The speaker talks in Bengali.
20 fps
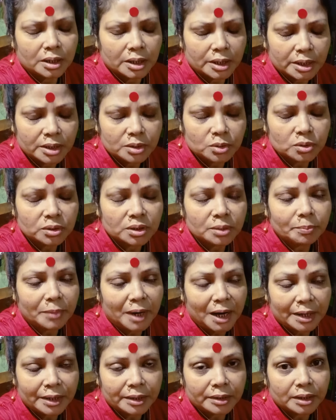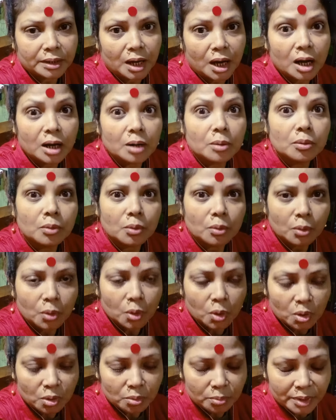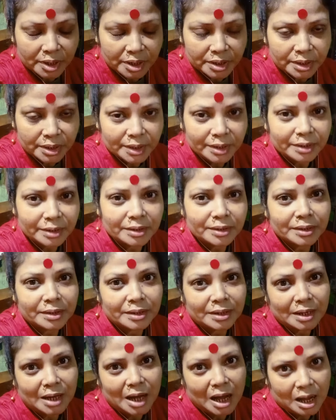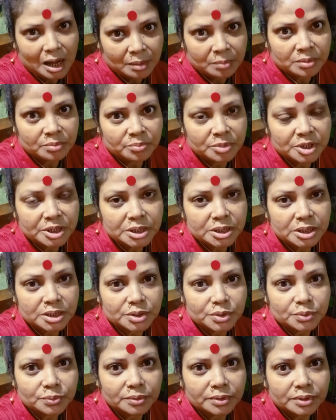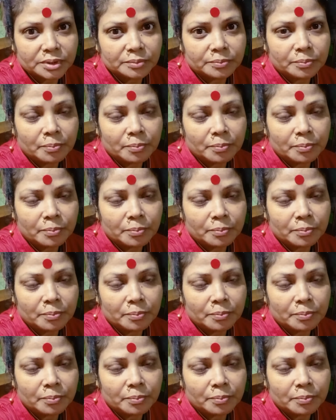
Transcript: হিট হতে পারেন না হবেনি আমি বিশ্বাস করি